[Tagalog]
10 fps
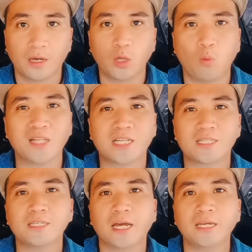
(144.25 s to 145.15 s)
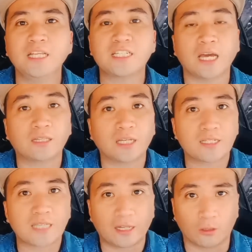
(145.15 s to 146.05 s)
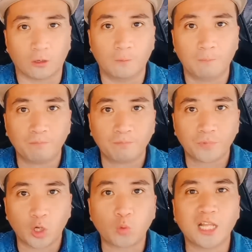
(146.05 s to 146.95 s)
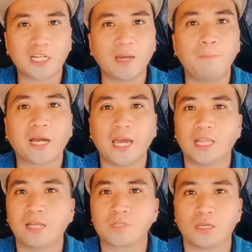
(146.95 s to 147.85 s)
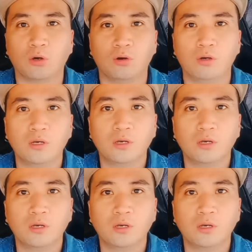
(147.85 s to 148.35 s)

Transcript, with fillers: No once kasi na hindi siya interesado or wala siyang pakialam iyo,